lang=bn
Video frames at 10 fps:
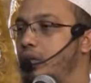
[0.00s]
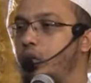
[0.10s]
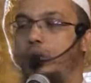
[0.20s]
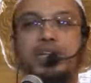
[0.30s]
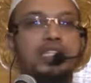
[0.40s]

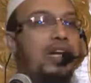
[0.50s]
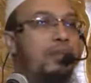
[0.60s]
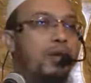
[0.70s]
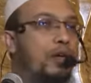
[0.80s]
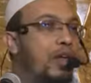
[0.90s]
তওয়া ছাড়া
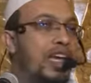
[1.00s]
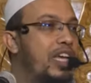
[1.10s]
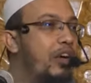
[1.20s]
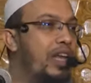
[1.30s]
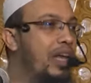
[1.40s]
বড় গুণা
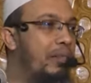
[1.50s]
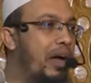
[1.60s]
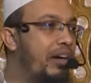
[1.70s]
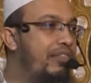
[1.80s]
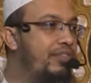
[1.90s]
কি হয় না
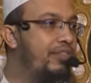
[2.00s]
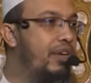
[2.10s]
মাফ